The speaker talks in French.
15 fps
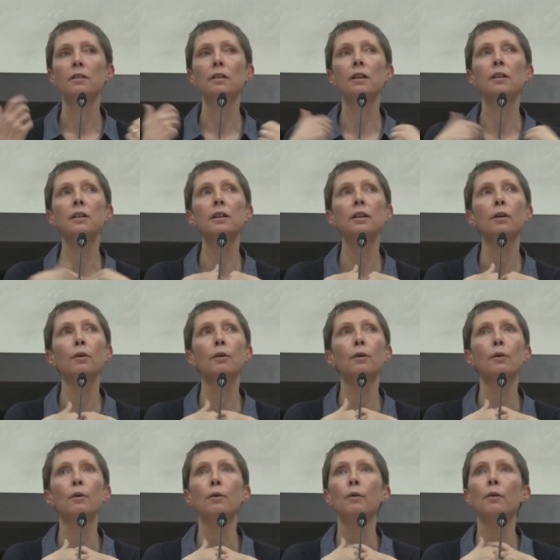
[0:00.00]
C'est-à-dire
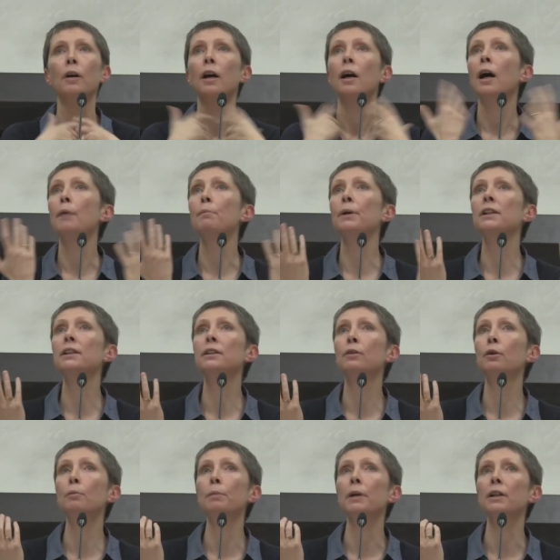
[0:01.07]
euh, un
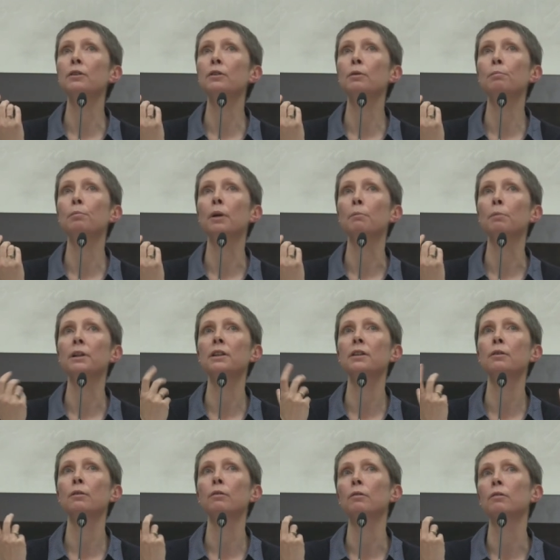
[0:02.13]
président, par exemple, un
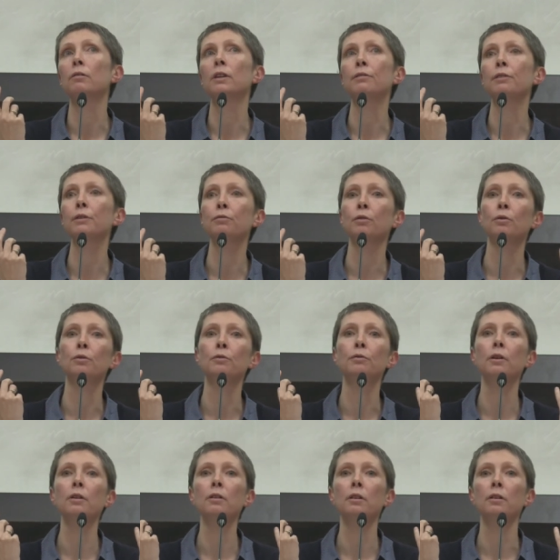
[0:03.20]
président d'Afrique
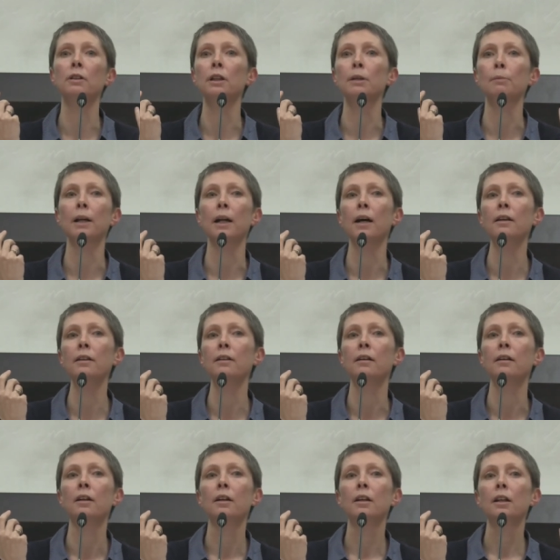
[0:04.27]
francophone, quand il est
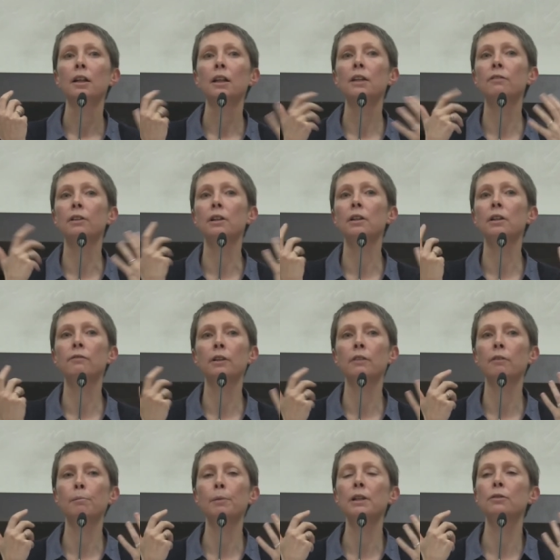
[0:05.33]
malade, il ne
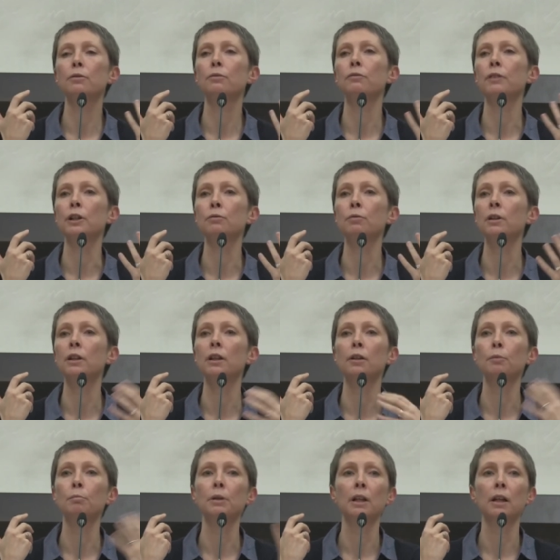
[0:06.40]
va, pas se faire soigner à
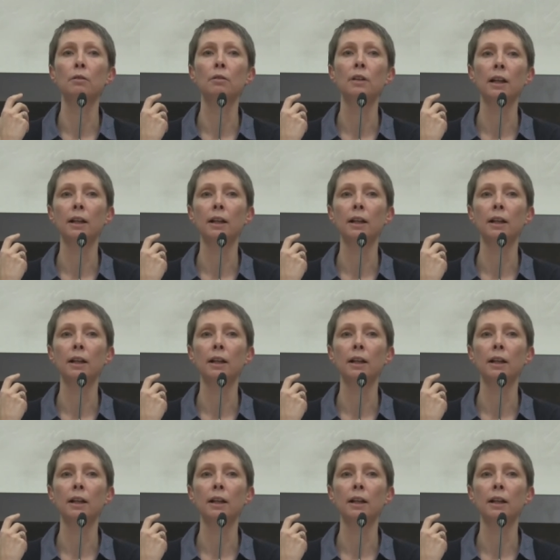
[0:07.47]
l'hôpital de